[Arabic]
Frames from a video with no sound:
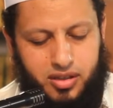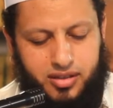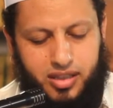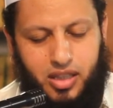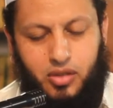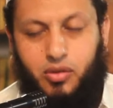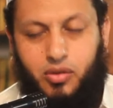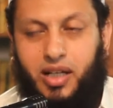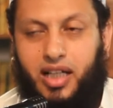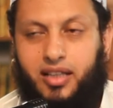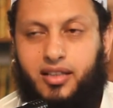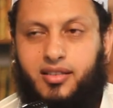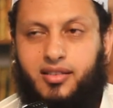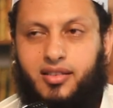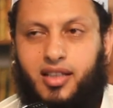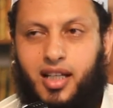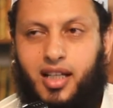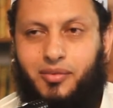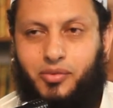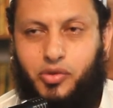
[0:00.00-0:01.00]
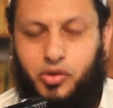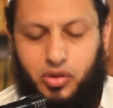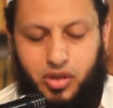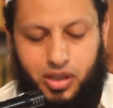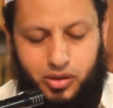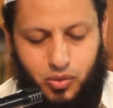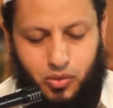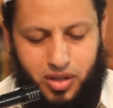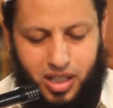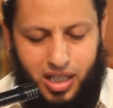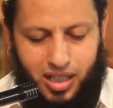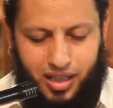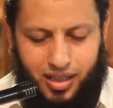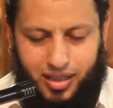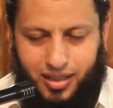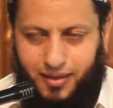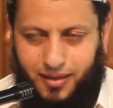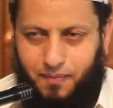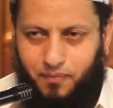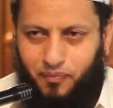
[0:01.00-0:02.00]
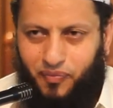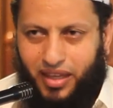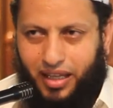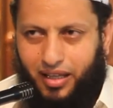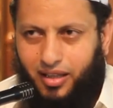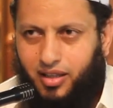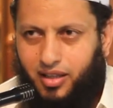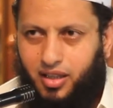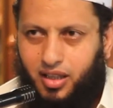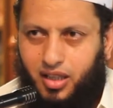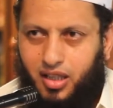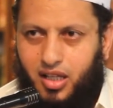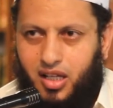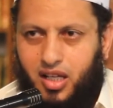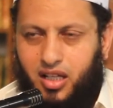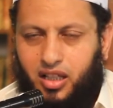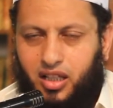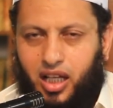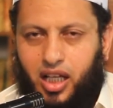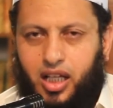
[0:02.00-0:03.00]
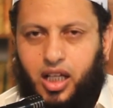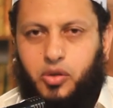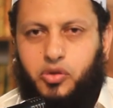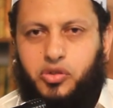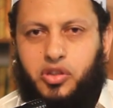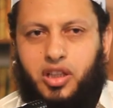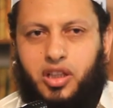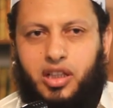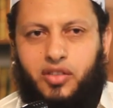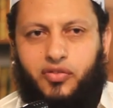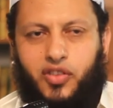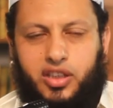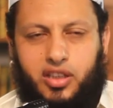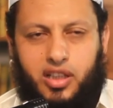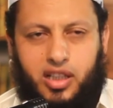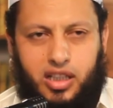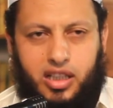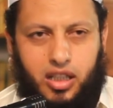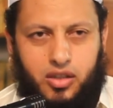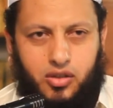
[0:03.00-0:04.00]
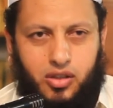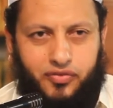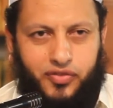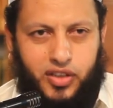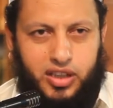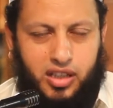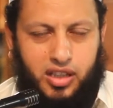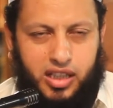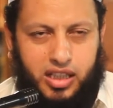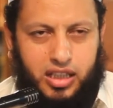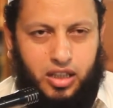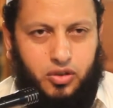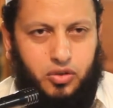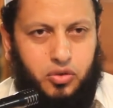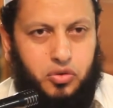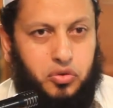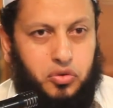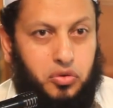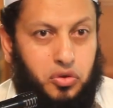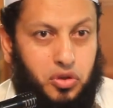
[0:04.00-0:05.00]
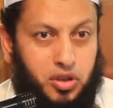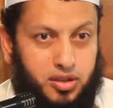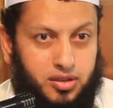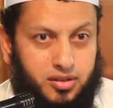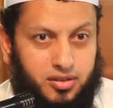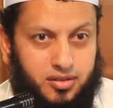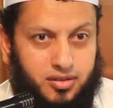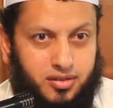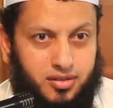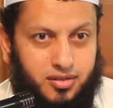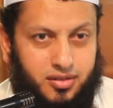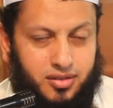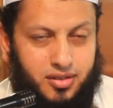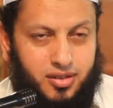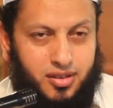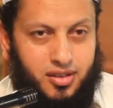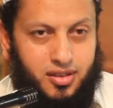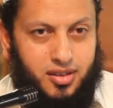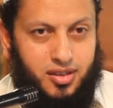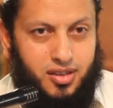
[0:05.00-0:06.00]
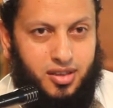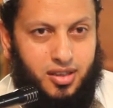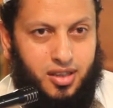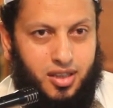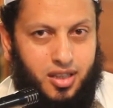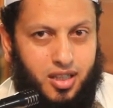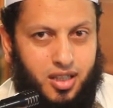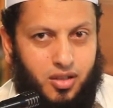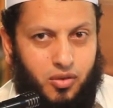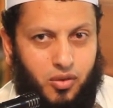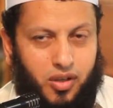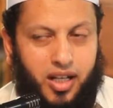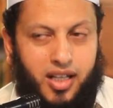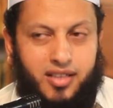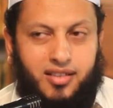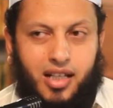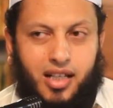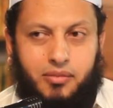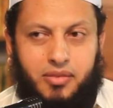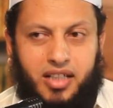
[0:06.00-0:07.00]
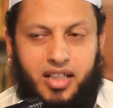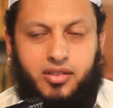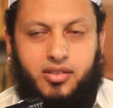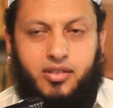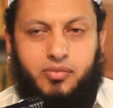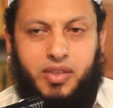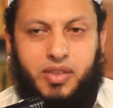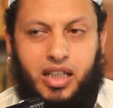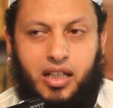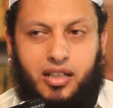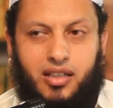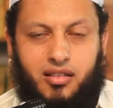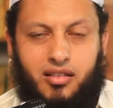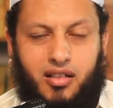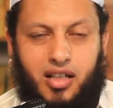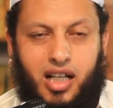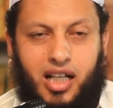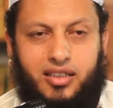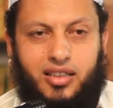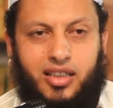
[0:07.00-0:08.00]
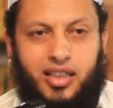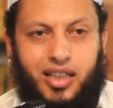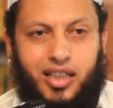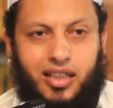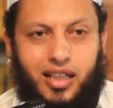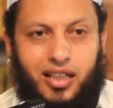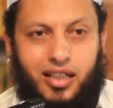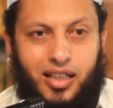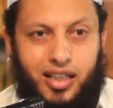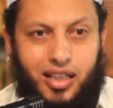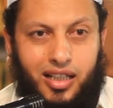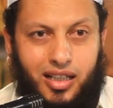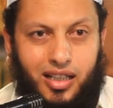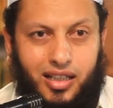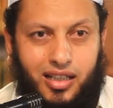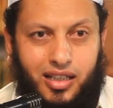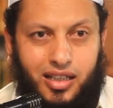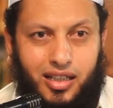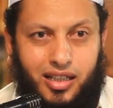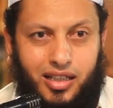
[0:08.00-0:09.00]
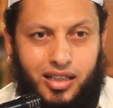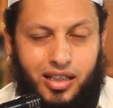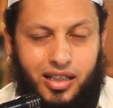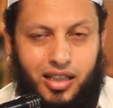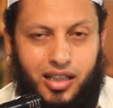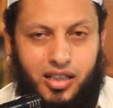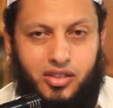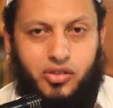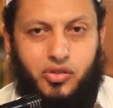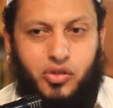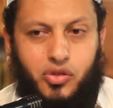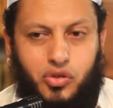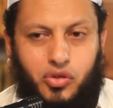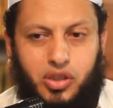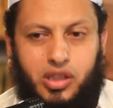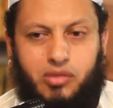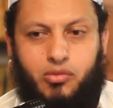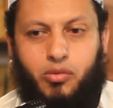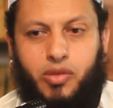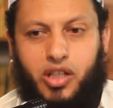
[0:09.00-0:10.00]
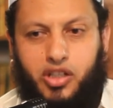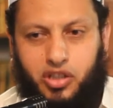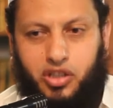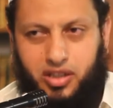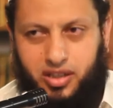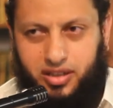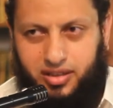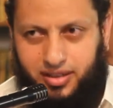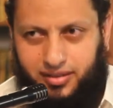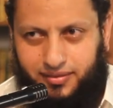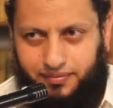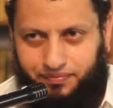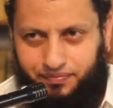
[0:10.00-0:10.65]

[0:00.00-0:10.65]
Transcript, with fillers: للسهو بعد السلام صورة ذلك كان يصلي فترك, فترك الركوع ونزل من من القراءة إلى الإيه إلى السجود مباشرة